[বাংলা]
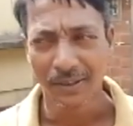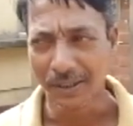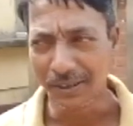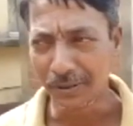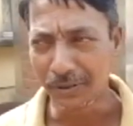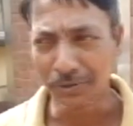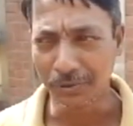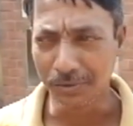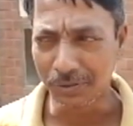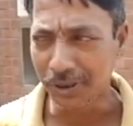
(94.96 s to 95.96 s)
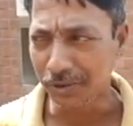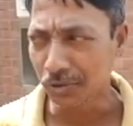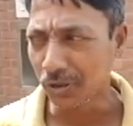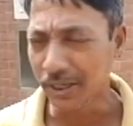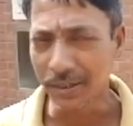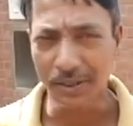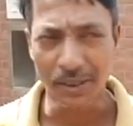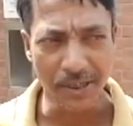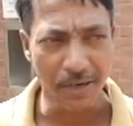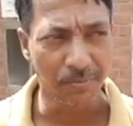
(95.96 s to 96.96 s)
এই যে জলের
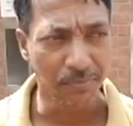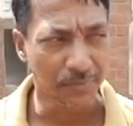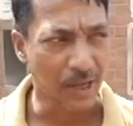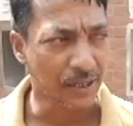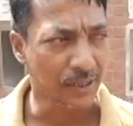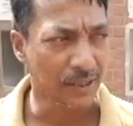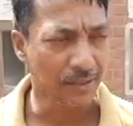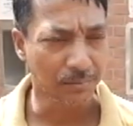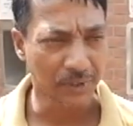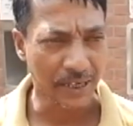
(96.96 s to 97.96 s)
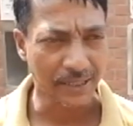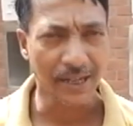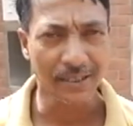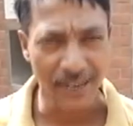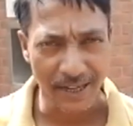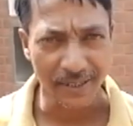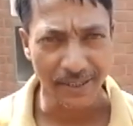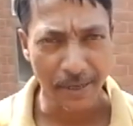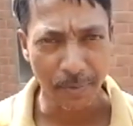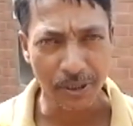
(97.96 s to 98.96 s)
এটিএম আগে এক টাকা দিলে এক
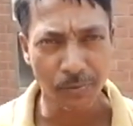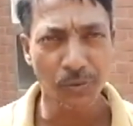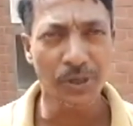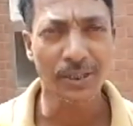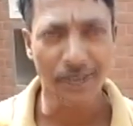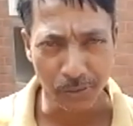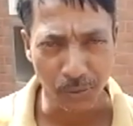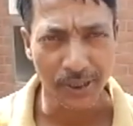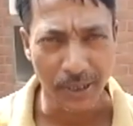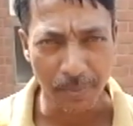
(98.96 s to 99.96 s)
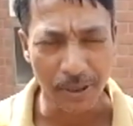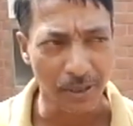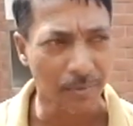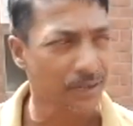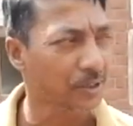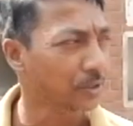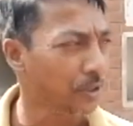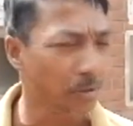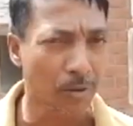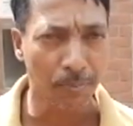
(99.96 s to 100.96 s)
লিটার পাইতাম দুই টাকা দিলে দুই লিটার পাইতাম আজকে
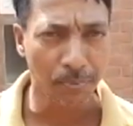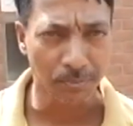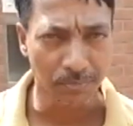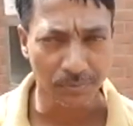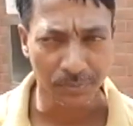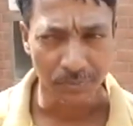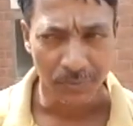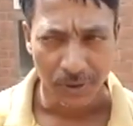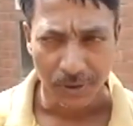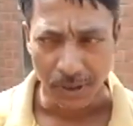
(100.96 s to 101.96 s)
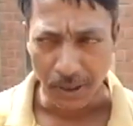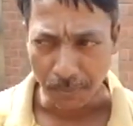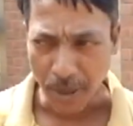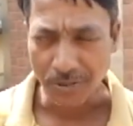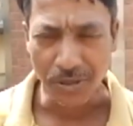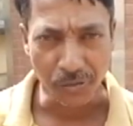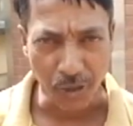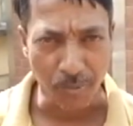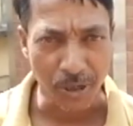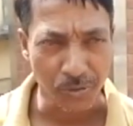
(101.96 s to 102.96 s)
দীর্ঘ পাঁচ থেকে
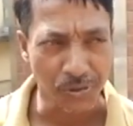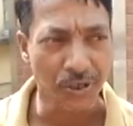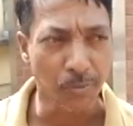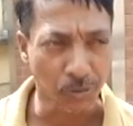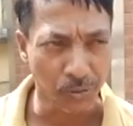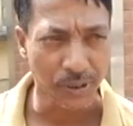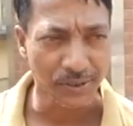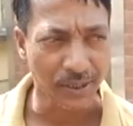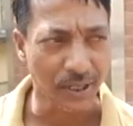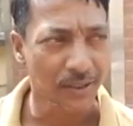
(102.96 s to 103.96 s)
ছয় মাস সেটা বন্ধই আছে